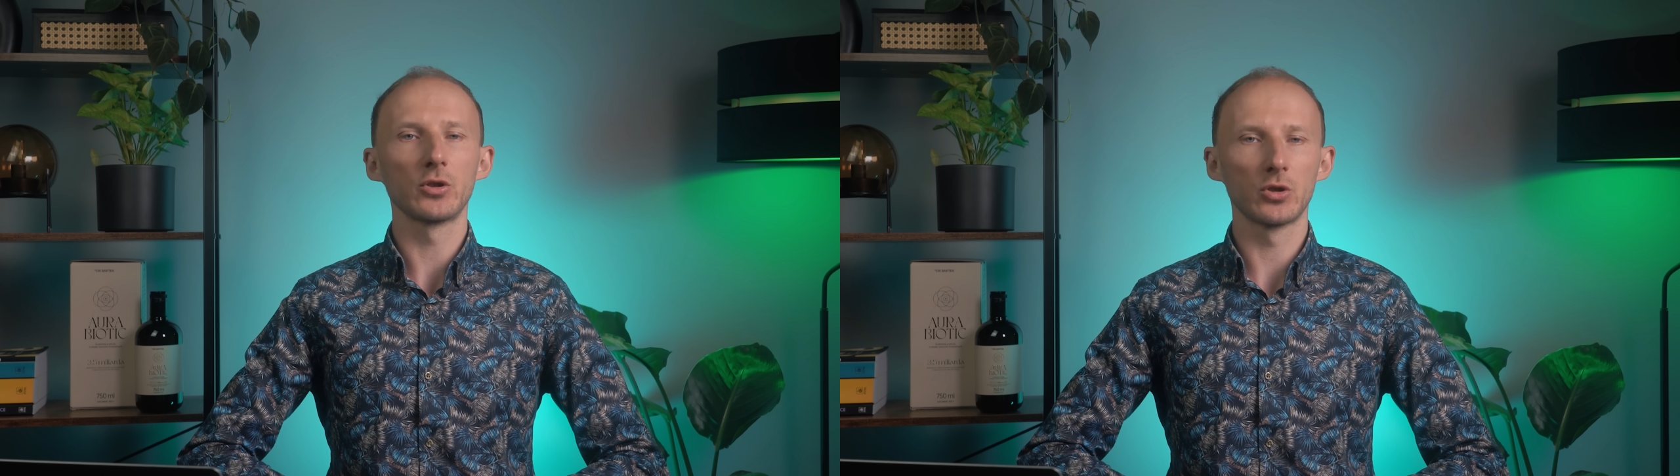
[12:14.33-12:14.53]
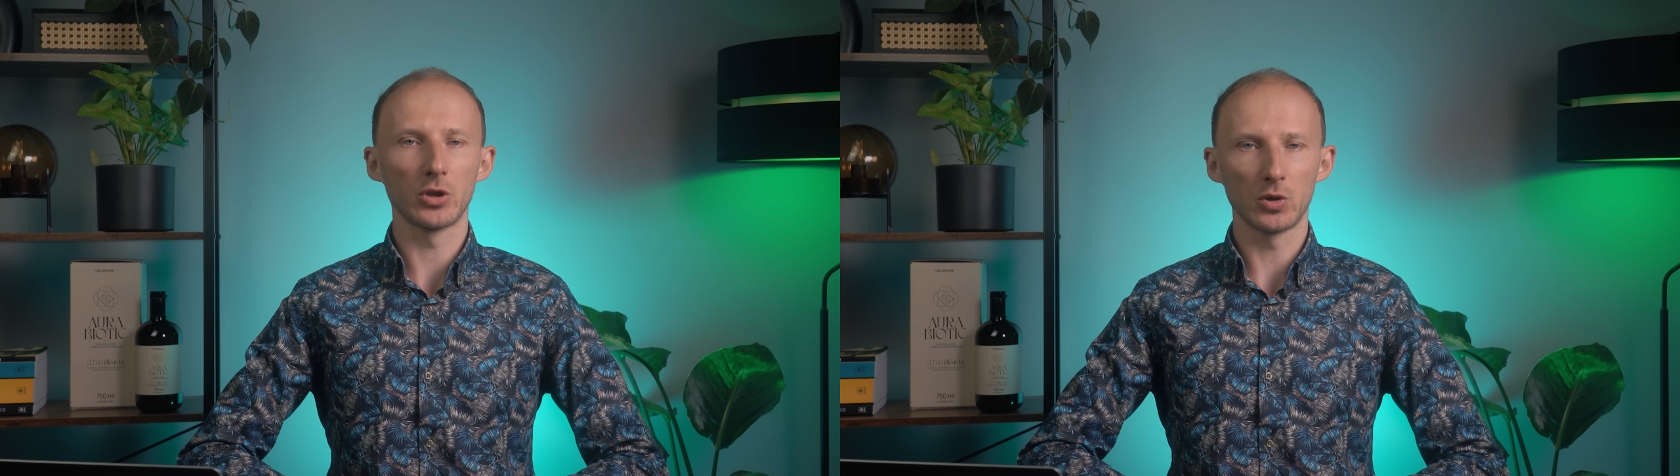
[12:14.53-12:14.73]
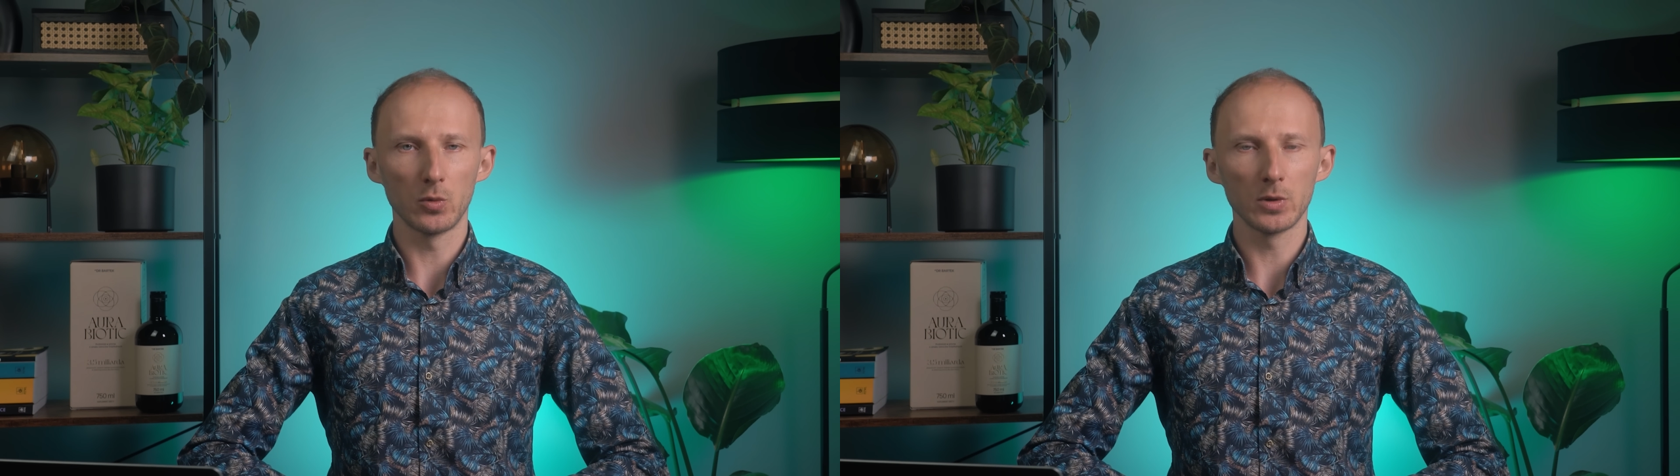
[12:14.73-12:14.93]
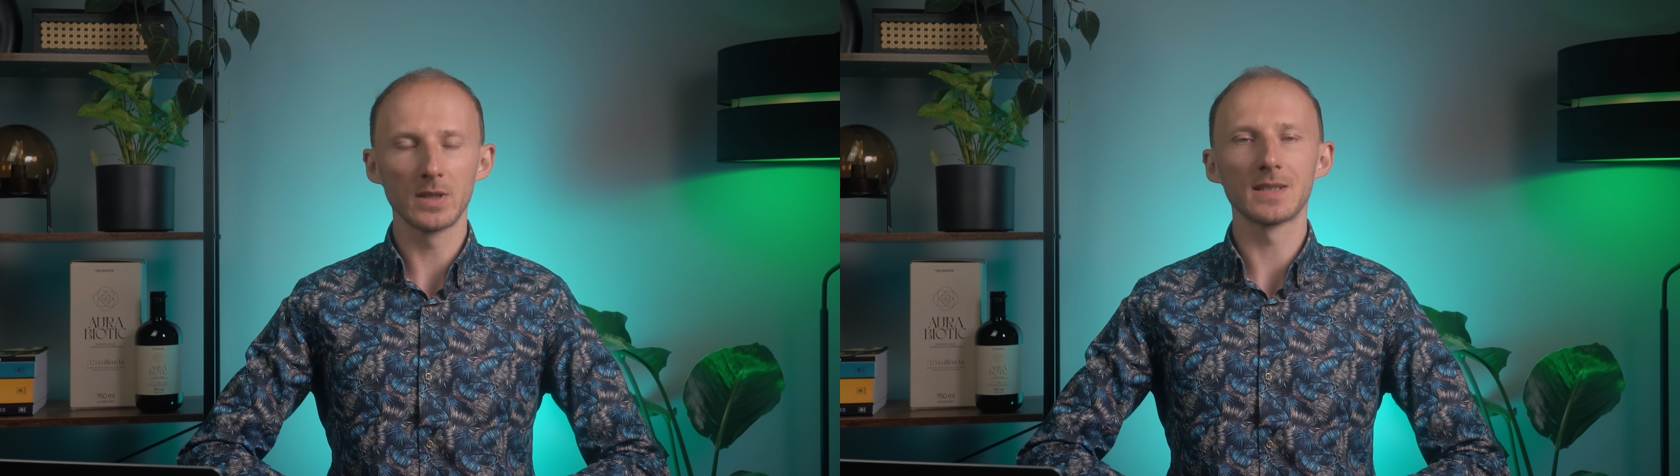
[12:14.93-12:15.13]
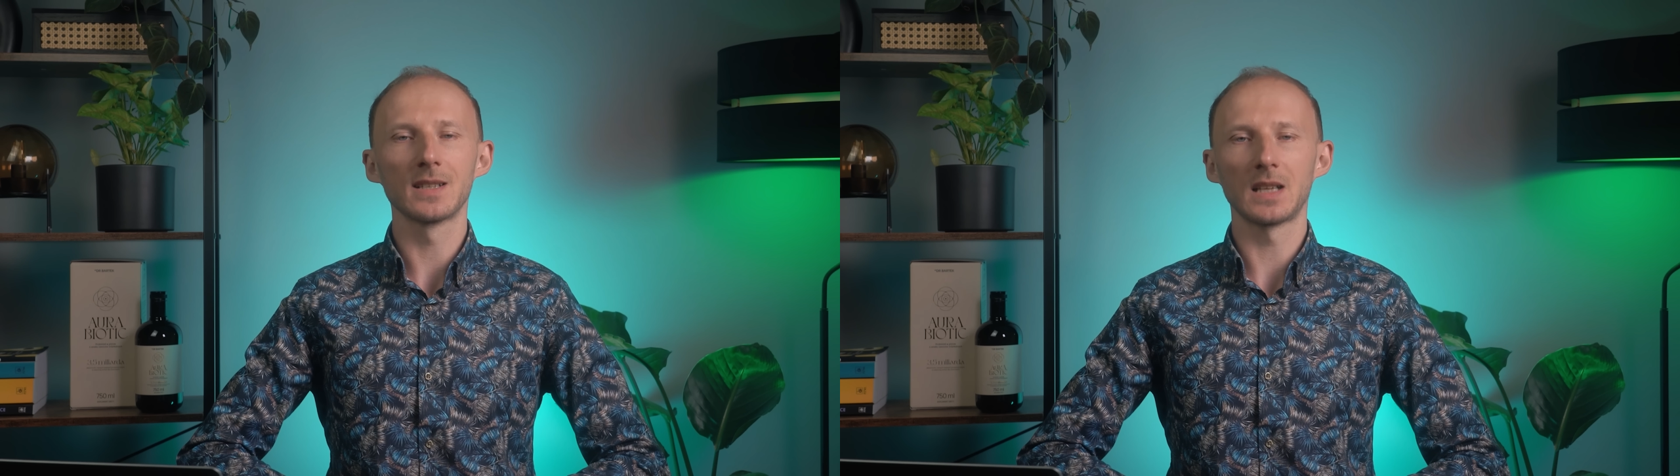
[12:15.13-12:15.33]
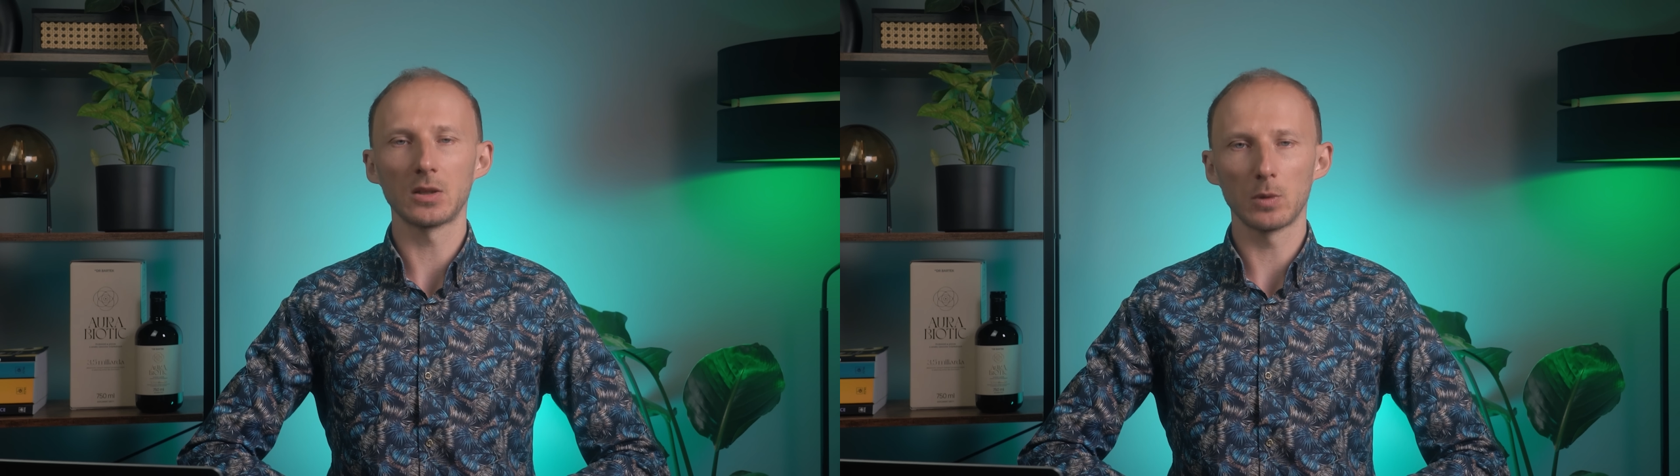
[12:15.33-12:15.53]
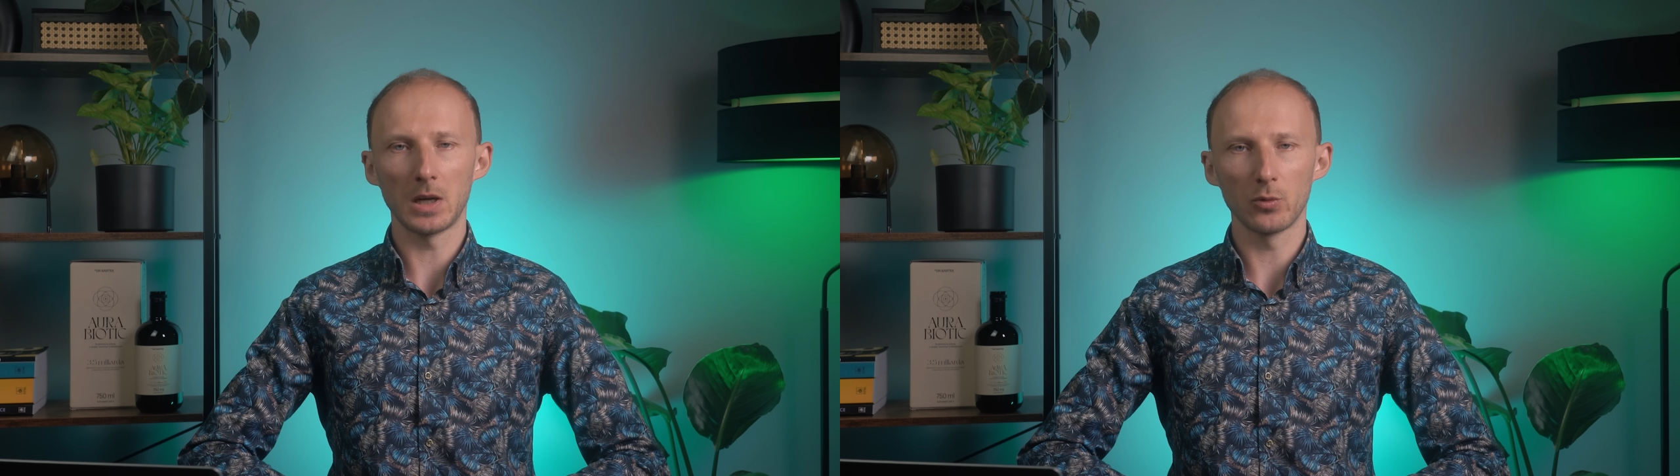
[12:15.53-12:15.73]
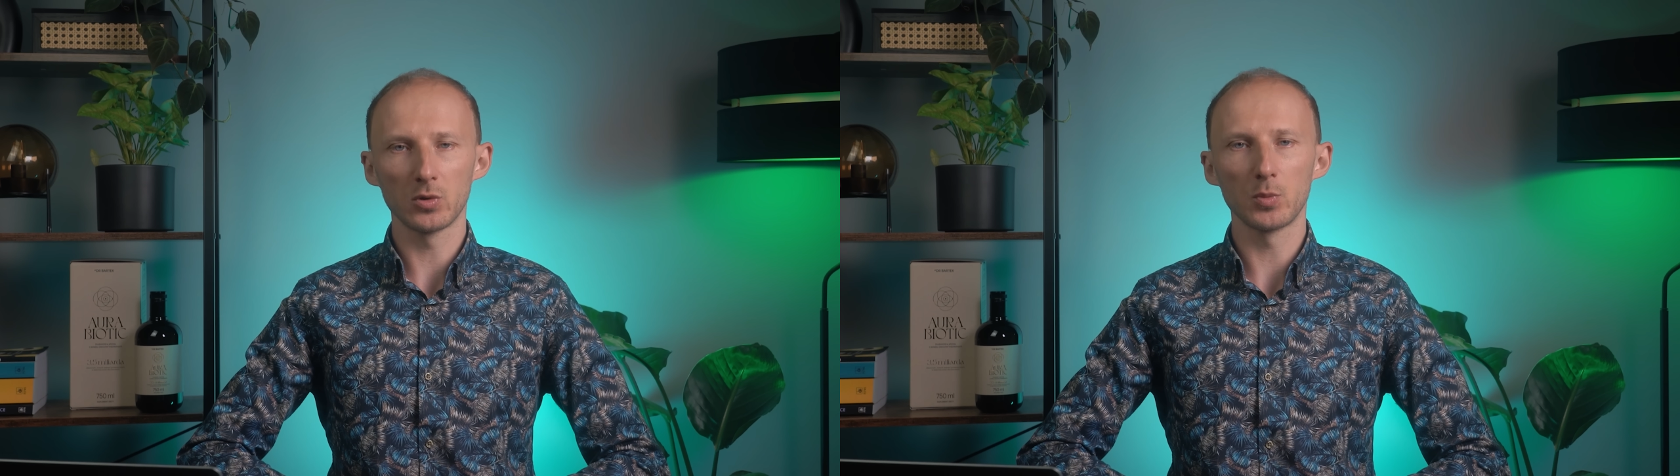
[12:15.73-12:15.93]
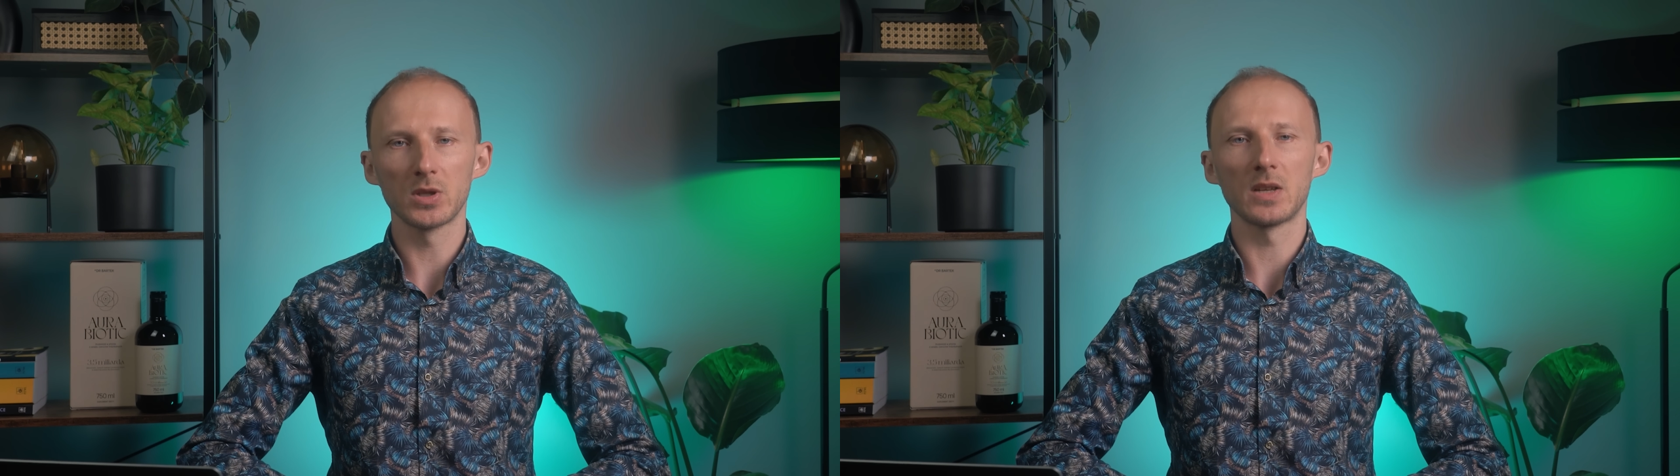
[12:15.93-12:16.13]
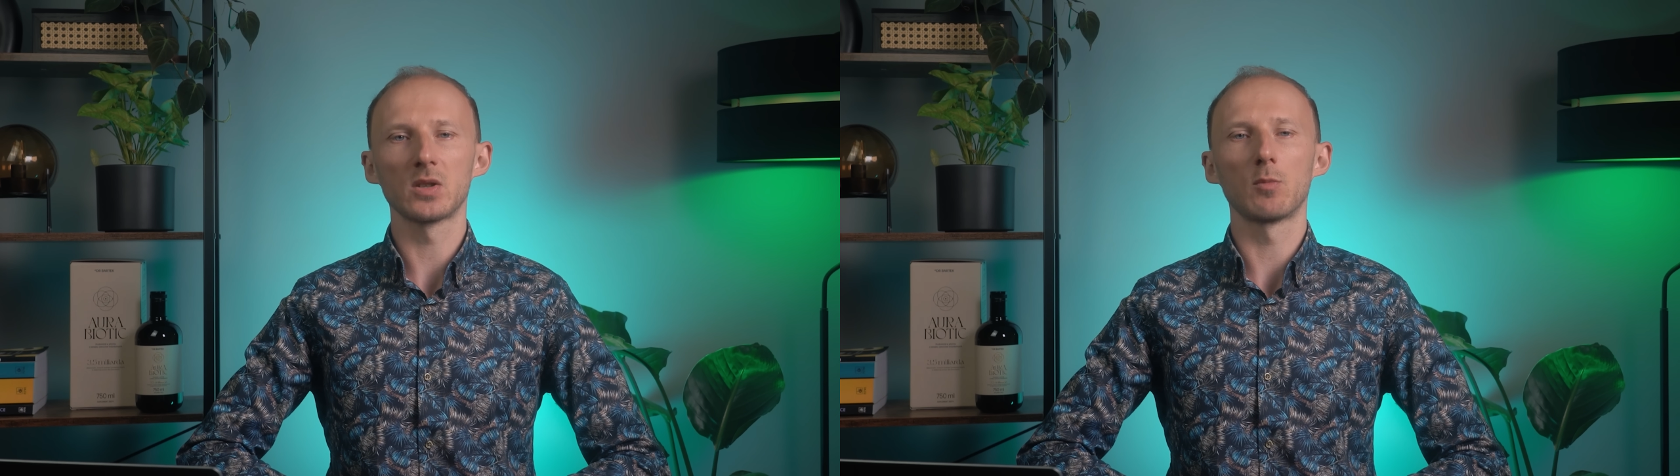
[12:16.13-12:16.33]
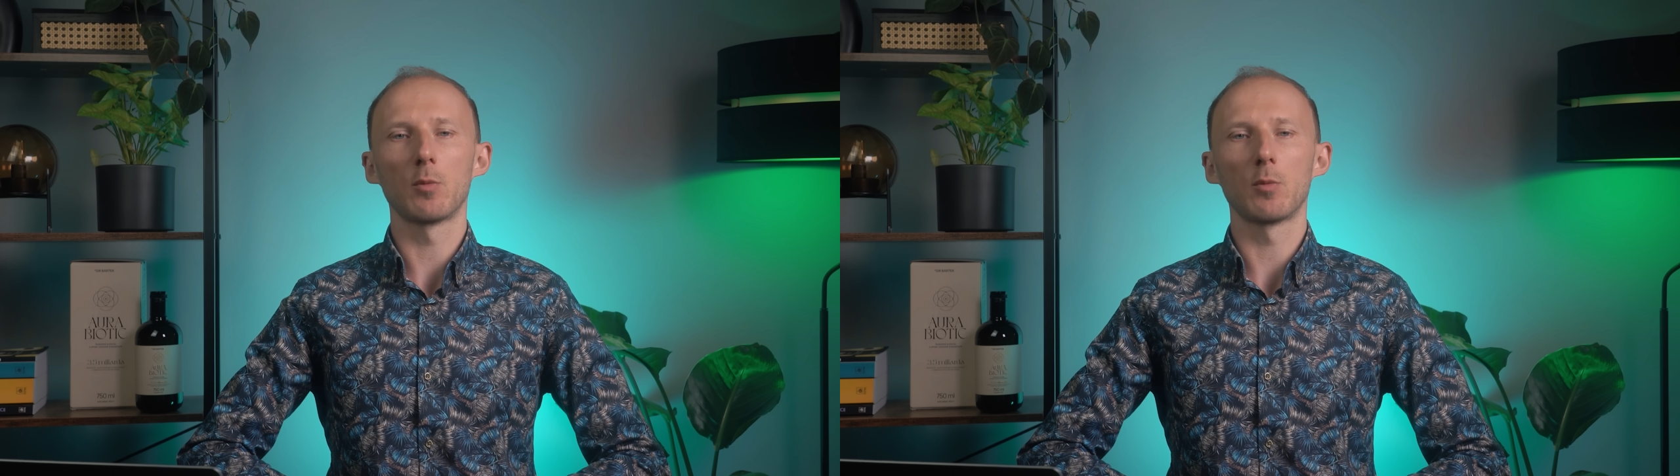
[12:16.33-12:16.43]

że śluz jest naturalną substancją